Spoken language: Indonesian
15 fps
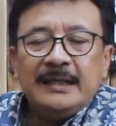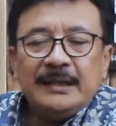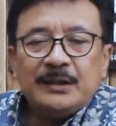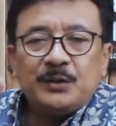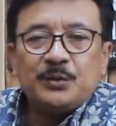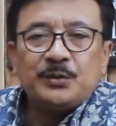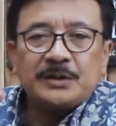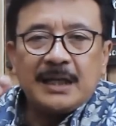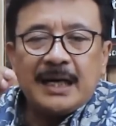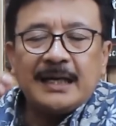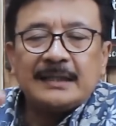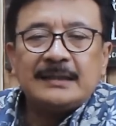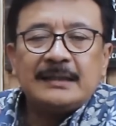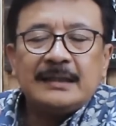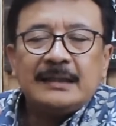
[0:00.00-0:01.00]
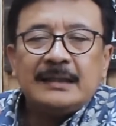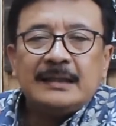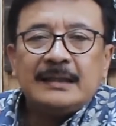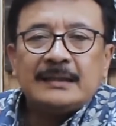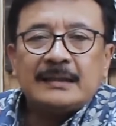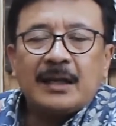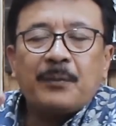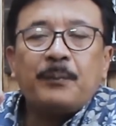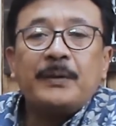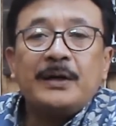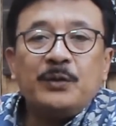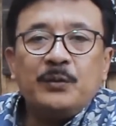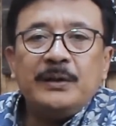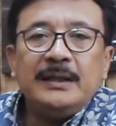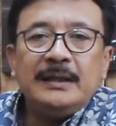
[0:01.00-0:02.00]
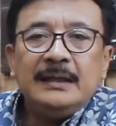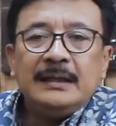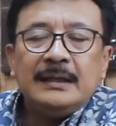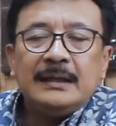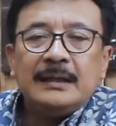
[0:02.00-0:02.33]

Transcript: itu sangat terpenuhi